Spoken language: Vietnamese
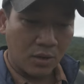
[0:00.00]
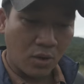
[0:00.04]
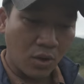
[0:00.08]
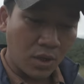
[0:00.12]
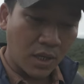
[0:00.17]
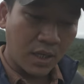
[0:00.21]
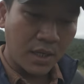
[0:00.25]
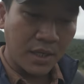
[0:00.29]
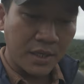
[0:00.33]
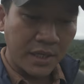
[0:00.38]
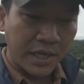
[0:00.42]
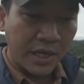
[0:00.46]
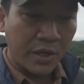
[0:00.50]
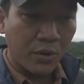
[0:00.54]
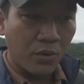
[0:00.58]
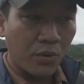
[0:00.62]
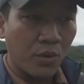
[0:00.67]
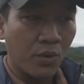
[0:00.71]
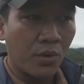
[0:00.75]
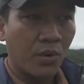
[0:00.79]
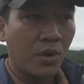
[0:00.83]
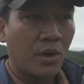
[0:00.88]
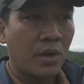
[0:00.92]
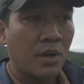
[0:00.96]
có rất là
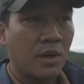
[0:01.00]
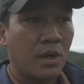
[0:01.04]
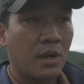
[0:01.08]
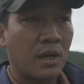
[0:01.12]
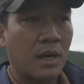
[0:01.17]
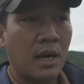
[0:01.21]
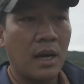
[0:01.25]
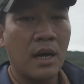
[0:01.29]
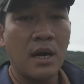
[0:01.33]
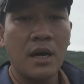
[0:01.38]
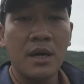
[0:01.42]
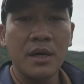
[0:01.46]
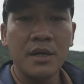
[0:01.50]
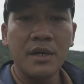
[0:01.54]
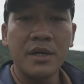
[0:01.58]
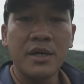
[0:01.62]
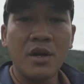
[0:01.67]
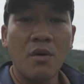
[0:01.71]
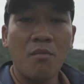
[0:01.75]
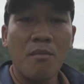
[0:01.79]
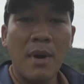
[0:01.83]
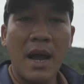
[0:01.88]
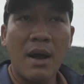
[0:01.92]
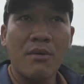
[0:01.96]
nhiều người
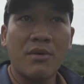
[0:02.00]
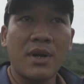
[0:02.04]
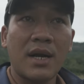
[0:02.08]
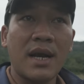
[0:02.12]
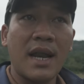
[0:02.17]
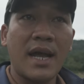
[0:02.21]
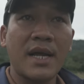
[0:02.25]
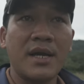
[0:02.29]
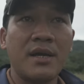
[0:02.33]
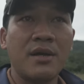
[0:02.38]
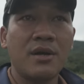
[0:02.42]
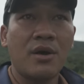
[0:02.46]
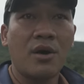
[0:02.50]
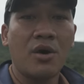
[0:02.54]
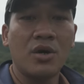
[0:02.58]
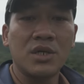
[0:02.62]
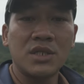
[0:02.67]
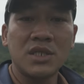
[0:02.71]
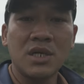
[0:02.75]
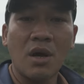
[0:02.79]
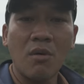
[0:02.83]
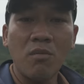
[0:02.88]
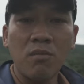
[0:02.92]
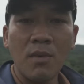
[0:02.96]
đồng bào Đắk Lây
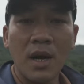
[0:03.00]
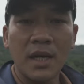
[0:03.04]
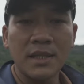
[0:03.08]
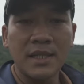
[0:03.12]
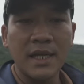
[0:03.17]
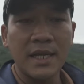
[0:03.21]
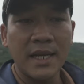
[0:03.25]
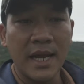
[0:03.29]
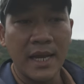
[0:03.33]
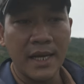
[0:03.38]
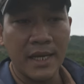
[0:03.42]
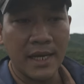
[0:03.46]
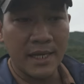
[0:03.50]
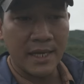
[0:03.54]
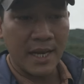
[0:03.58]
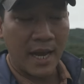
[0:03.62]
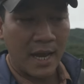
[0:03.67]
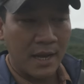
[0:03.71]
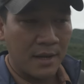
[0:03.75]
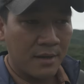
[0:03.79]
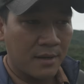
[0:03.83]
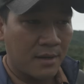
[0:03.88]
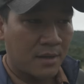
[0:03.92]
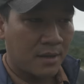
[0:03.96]
họ sống ở trên này cả
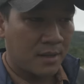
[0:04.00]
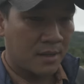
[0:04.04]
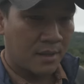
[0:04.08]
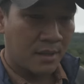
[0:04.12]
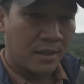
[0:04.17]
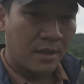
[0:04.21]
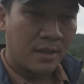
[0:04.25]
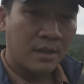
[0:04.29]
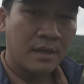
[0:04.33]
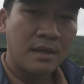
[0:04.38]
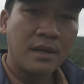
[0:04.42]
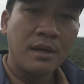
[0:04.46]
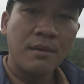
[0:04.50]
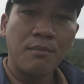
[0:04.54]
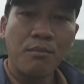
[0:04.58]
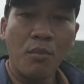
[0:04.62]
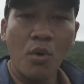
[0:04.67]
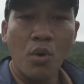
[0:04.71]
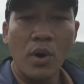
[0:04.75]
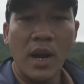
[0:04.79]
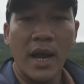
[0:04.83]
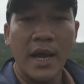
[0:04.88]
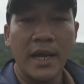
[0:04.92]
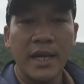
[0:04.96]
nhà.
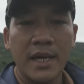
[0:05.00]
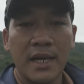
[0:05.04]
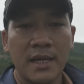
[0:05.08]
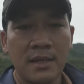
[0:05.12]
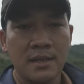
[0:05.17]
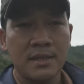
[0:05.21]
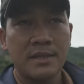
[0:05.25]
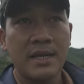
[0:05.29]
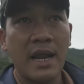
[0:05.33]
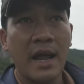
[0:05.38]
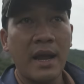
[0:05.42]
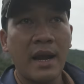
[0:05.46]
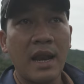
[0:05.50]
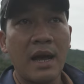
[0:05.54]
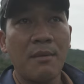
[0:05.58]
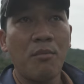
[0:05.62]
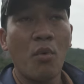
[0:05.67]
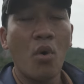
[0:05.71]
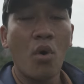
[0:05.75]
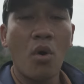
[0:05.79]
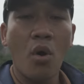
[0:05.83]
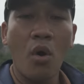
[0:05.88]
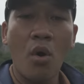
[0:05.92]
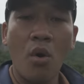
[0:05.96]
Mùa này đang là
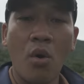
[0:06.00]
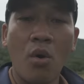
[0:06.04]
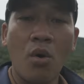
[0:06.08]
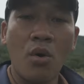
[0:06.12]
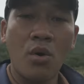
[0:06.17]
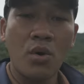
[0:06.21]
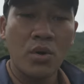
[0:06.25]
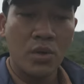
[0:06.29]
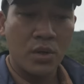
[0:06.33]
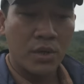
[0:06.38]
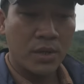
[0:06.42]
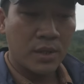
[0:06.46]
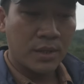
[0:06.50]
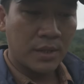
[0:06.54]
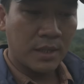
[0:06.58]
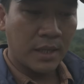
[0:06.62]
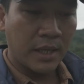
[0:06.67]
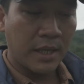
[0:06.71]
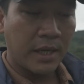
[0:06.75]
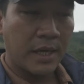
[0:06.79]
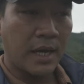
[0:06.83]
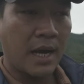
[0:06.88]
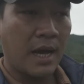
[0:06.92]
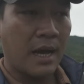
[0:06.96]
mùa khô,
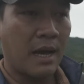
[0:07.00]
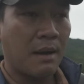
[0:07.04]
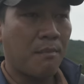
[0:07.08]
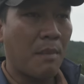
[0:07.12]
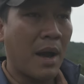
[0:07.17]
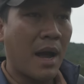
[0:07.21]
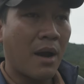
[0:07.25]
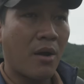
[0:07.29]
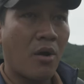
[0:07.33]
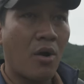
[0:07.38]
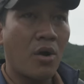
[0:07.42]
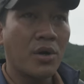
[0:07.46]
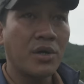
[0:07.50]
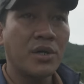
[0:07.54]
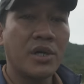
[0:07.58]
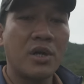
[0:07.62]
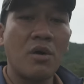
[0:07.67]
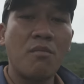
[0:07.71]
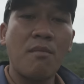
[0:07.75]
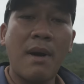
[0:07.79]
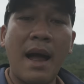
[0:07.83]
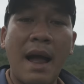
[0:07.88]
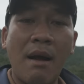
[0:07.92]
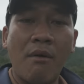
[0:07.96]
thì bà con người
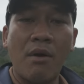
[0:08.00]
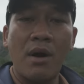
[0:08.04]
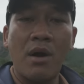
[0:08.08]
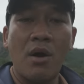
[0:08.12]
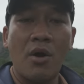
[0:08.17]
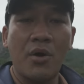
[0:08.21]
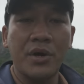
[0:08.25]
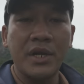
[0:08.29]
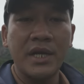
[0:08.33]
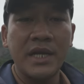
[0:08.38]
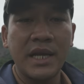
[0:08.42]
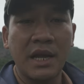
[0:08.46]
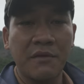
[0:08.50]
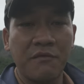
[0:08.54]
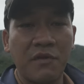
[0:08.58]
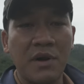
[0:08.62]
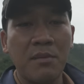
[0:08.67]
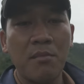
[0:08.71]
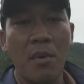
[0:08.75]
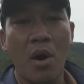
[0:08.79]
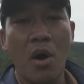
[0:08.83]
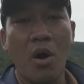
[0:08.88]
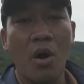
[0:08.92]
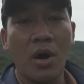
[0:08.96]
đồng bào họ đi nhặt
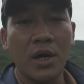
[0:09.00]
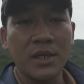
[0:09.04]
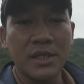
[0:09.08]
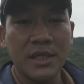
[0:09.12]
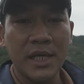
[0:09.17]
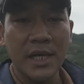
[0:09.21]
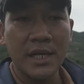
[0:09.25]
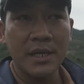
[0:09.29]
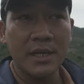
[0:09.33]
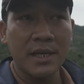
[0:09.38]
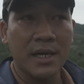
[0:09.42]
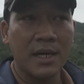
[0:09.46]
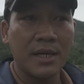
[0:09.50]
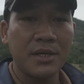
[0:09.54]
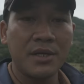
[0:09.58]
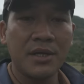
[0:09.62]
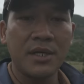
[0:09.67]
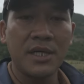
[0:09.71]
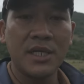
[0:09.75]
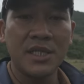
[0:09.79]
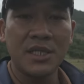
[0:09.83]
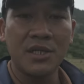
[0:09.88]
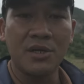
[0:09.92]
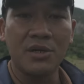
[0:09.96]
phân bò ở trên
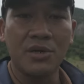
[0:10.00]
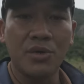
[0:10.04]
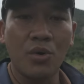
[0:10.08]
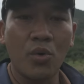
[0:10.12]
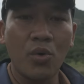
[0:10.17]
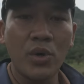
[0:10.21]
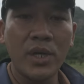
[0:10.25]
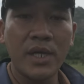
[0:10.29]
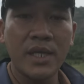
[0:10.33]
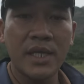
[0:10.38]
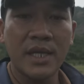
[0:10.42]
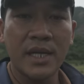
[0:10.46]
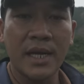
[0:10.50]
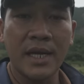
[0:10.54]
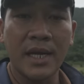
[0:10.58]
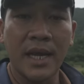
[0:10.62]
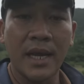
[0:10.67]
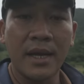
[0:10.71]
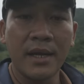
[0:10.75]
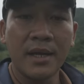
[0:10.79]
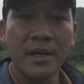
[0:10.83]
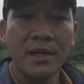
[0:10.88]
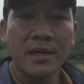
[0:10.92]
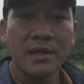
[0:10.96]
những cái sườn núi như thế này
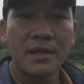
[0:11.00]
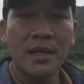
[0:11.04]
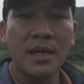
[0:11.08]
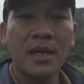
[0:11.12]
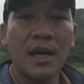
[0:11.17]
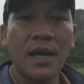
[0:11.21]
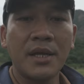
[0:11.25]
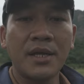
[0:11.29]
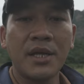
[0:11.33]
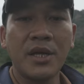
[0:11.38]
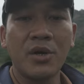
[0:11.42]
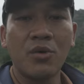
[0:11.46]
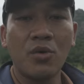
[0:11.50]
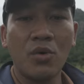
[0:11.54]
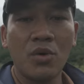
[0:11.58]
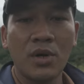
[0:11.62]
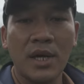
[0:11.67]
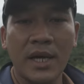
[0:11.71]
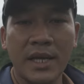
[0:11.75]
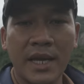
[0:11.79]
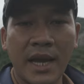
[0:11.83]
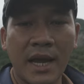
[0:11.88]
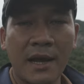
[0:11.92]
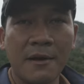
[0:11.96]
này, rất là nhiều
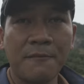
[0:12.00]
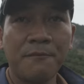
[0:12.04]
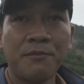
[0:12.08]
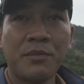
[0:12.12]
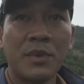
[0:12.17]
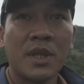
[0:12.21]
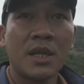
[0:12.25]
luôn cả nhà.